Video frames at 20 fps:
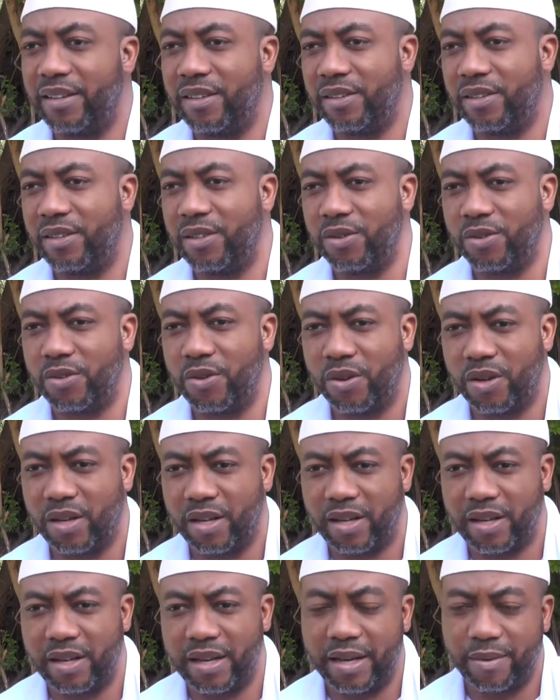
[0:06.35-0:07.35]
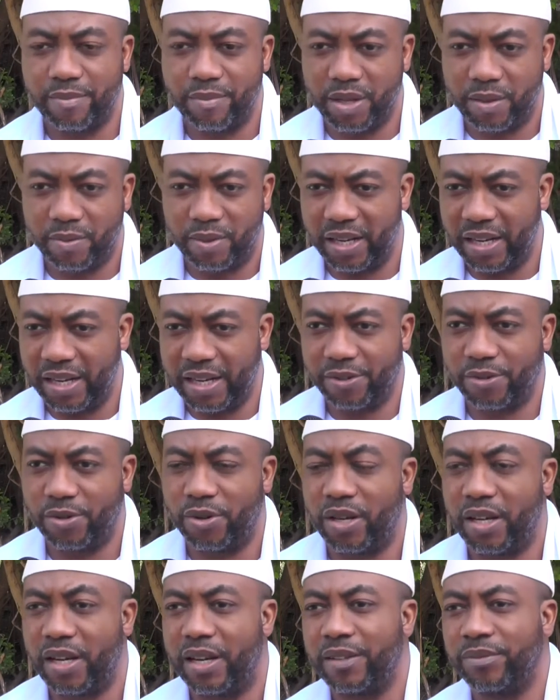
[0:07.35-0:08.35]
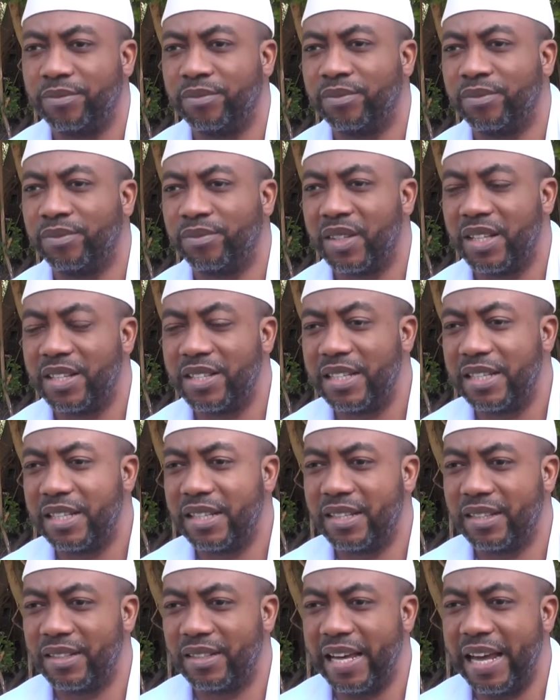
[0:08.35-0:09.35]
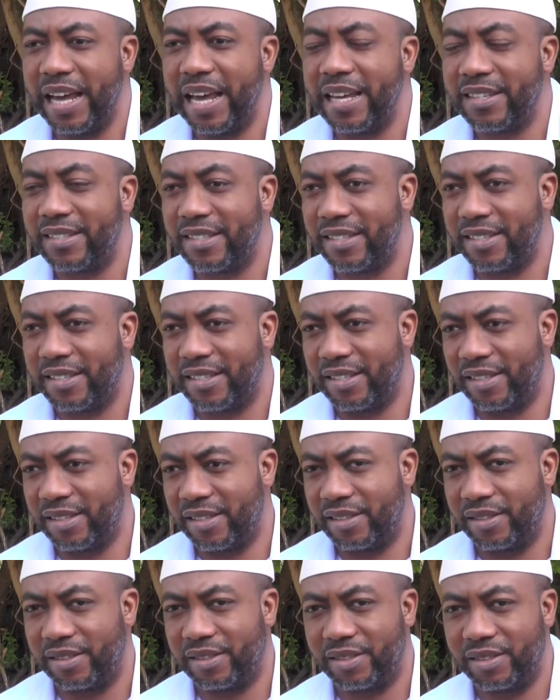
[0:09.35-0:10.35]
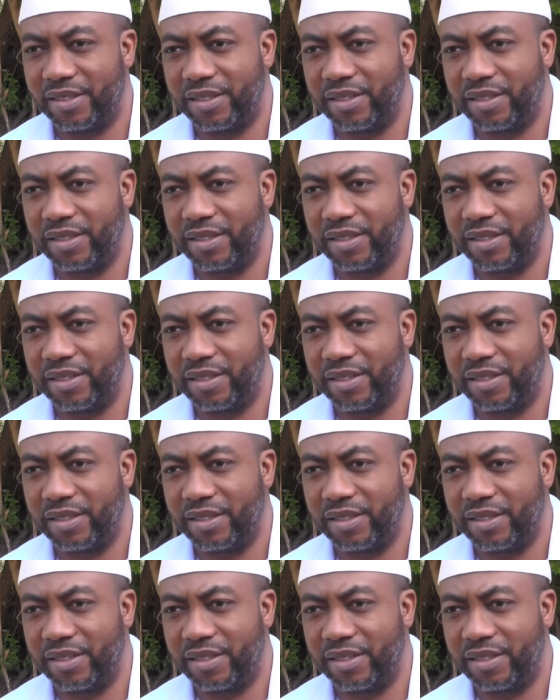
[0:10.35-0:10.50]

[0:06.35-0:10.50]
le, Coran, la Bible et la Torah, Dieu insiste euh,